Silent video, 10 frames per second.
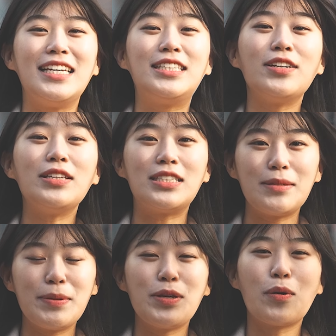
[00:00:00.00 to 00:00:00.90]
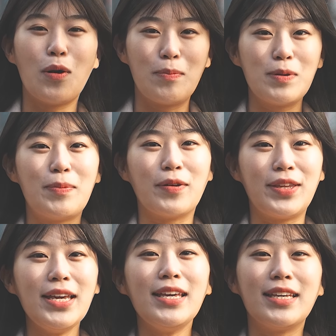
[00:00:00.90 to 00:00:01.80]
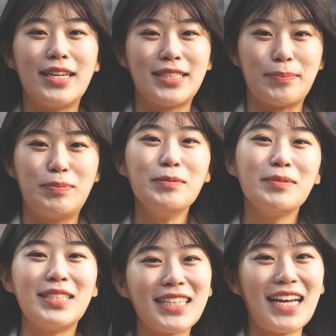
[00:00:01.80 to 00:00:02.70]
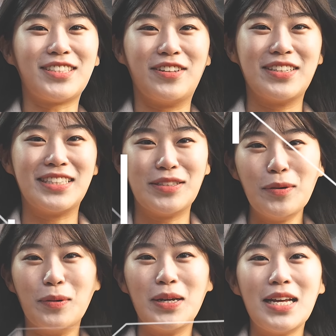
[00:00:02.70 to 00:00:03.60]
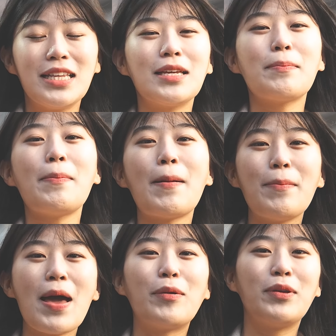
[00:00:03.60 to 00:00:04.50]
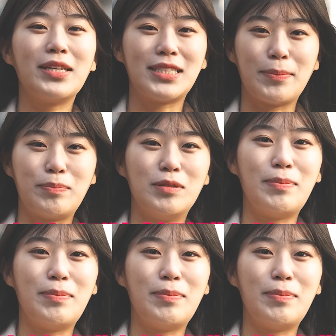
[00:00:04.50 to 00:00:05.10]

2022년 골프버디 인기 제품 특가전으로 특별 판매하고 있는 제품은